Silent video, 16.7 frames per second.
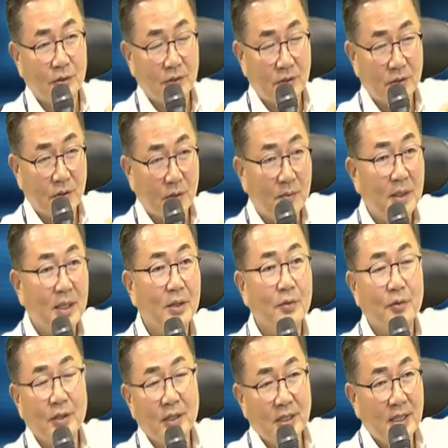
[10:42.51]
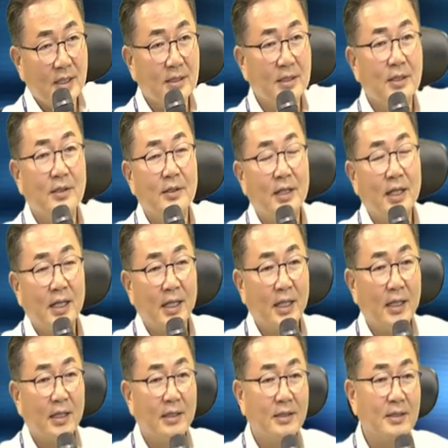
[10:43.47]
정말 3D에서
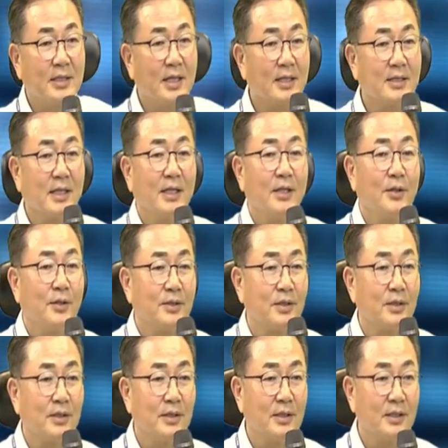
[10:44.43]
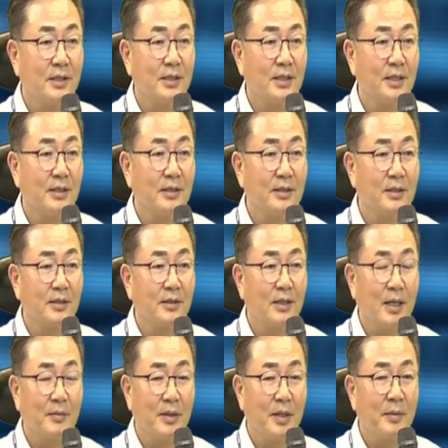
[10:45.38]
일어나게 책상에 여기서 있는 그림 같은 거
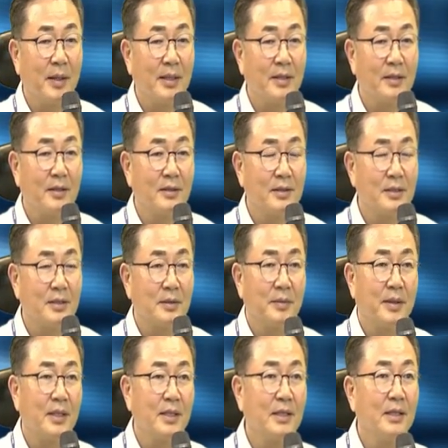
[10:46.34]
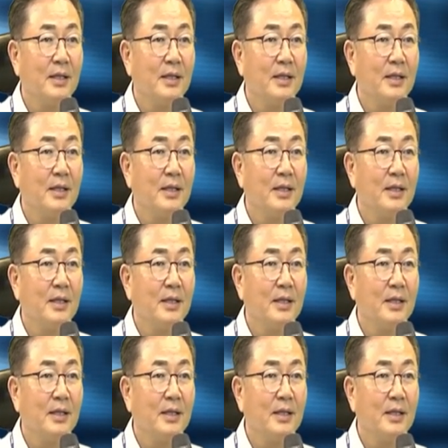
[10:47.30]
아무나 만들어 놓지만은